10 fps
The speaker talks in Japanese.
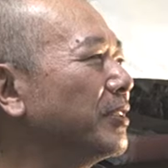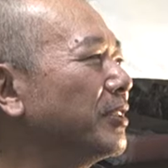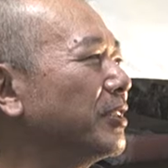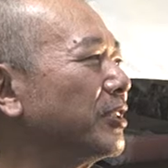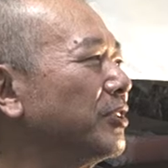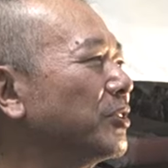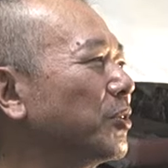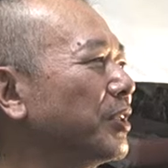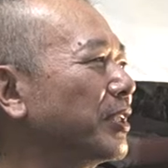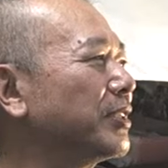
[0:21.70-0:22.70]
四球
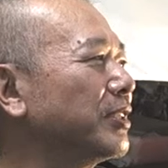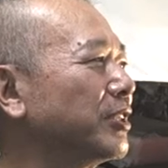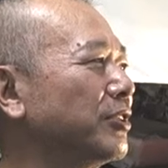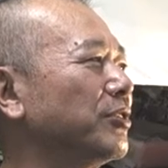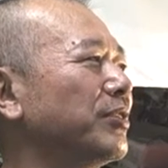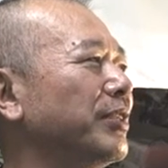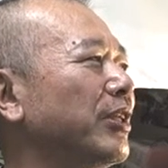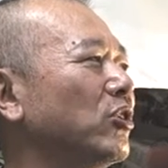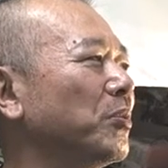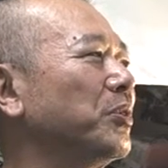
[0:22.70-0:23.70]
取り消し、四球って
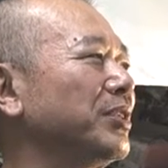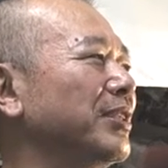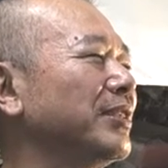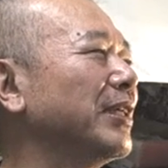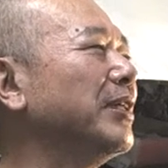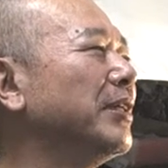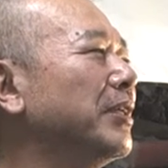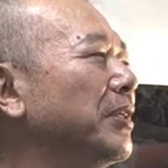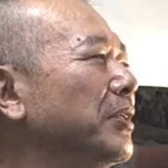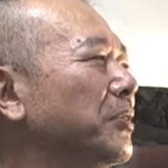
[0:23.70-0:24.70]
デッドボールですね、
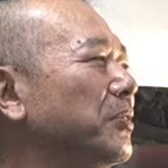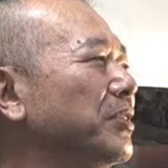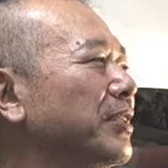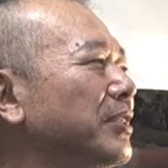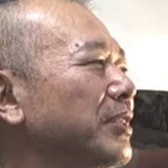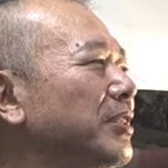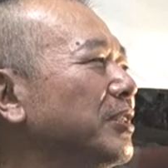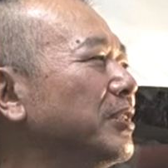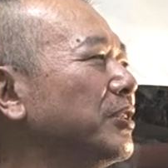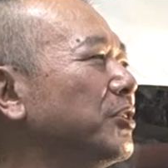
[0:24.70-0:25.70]
取り消し、
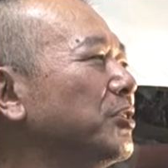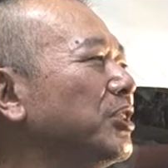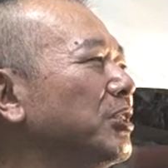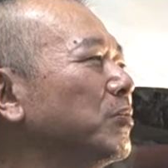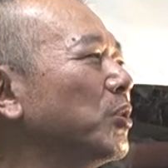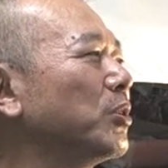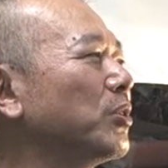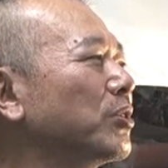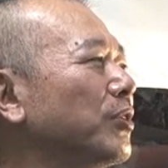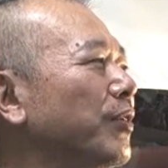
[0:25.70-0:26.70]
球審も
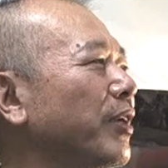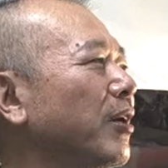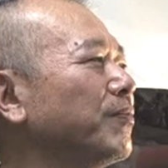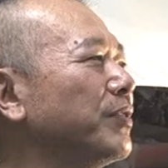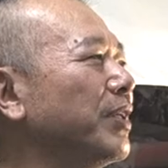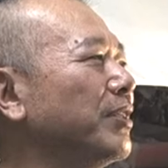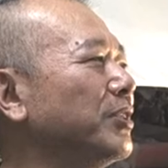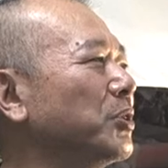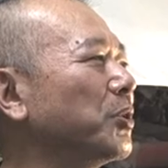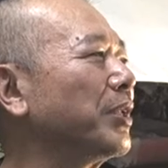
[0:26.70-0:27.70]
驚くフェアプレーに
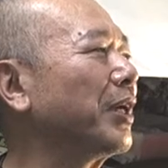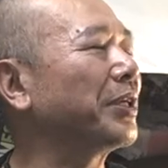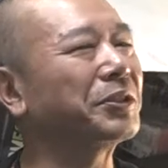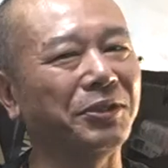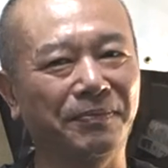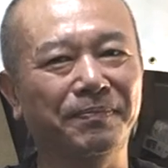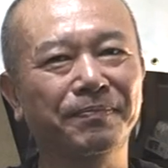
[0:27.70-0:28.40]
場内拍手。